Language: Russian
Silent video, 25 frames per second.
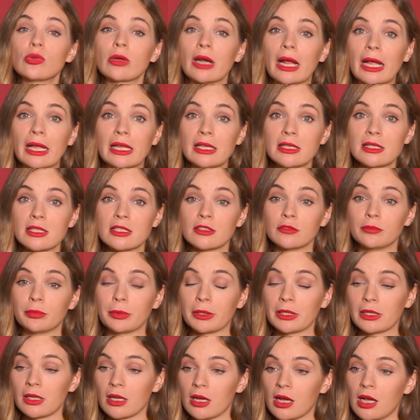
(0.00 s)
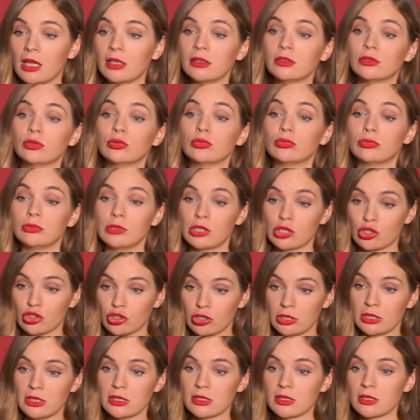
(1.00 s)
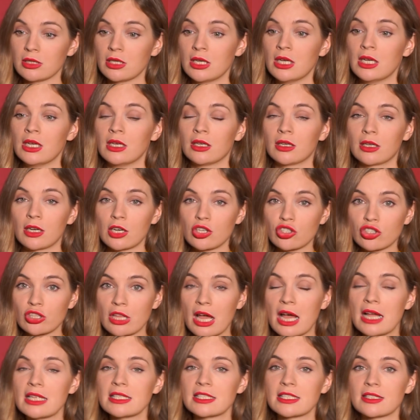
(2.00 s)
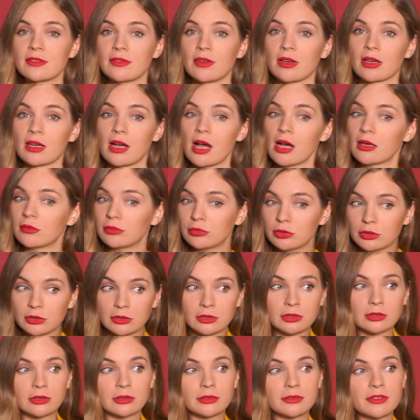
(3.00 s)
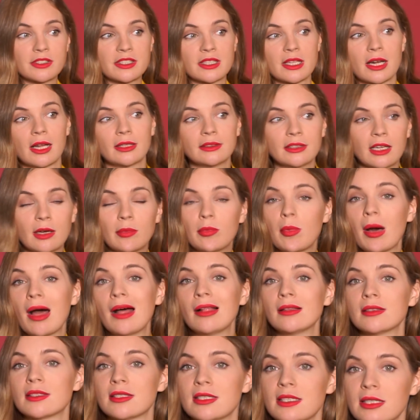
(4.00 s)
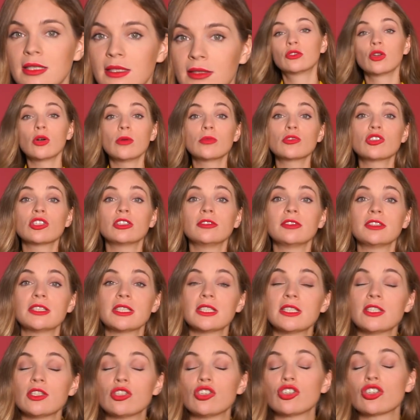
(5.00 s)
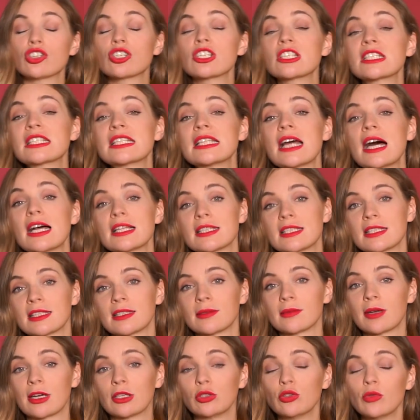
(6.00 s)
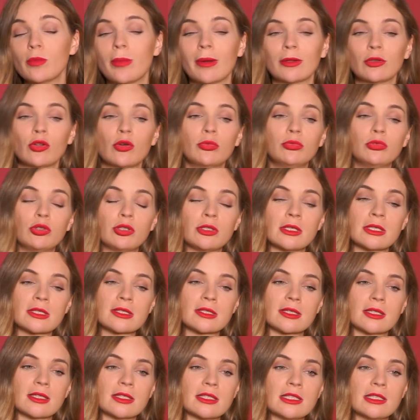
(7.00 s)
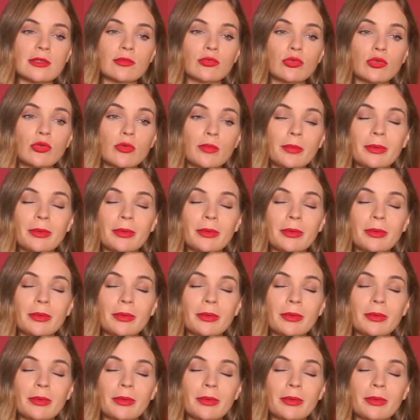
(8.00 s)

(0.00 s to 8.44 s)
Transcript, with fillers: украинцев предлагал, ну, лишить гражданства, как вот в странах Балтии. В том же 2016 году подобную инициативу